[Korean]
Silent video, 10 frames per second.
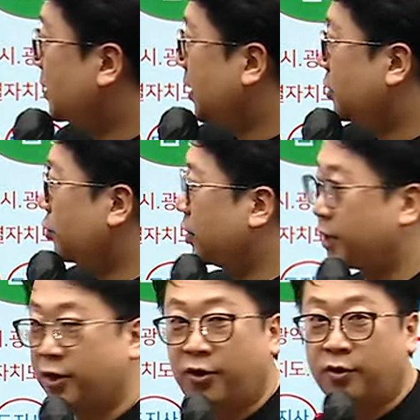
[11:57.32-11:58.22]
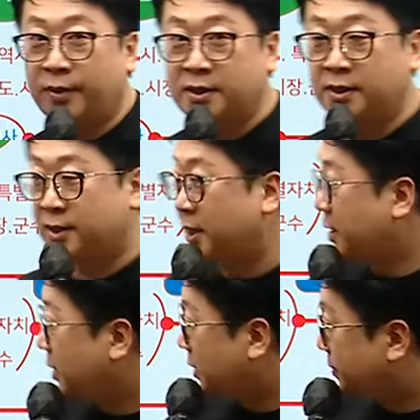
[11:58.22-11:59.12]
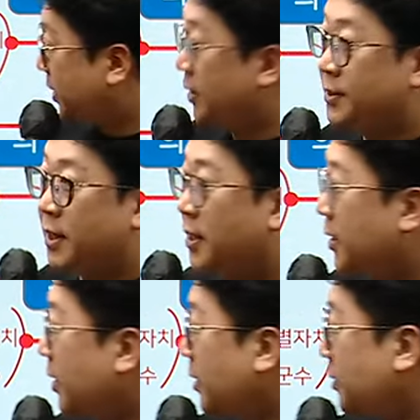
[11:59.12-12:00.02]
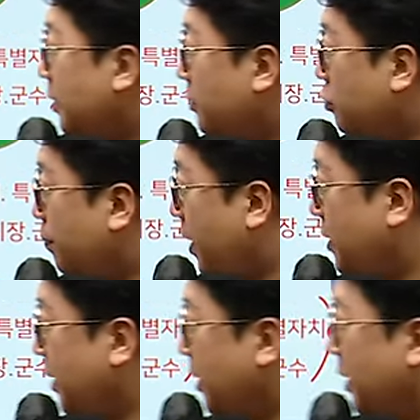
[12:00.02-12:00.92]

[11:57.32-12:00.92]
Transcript: 이상 해줘야 돼요. 그 며칠 이상? 14일 이상. 그러 국방상